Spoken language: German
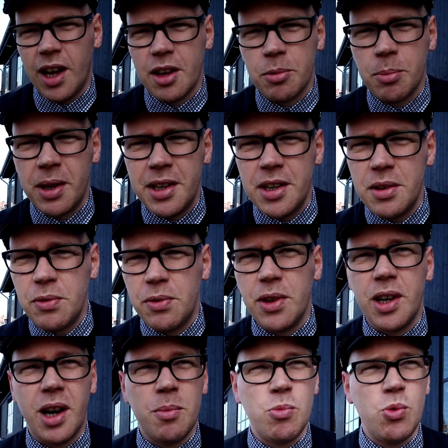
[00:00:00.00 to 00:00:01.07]
erstmal nicht
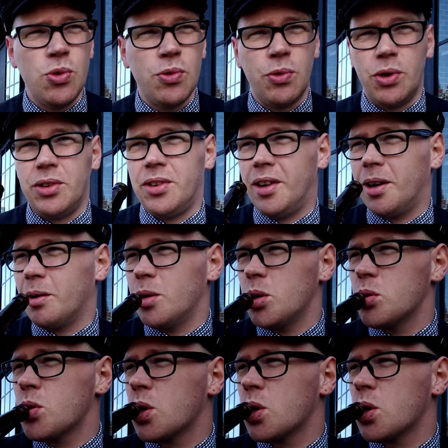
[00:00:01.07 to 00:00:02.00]
viel am Hut, würde ich sagen.